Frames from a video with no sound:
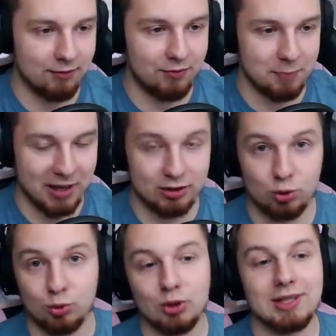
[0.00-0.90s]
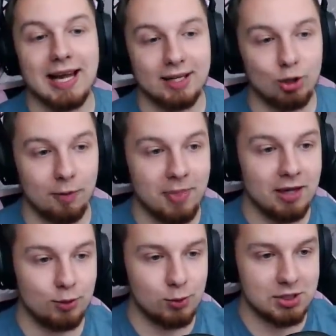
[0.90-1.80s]
w wypadku. No tak to
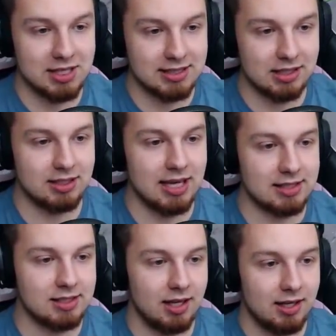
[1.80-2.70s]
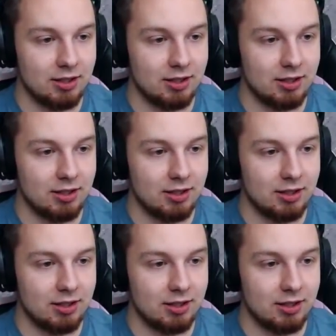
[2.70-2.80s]
już niestety jest.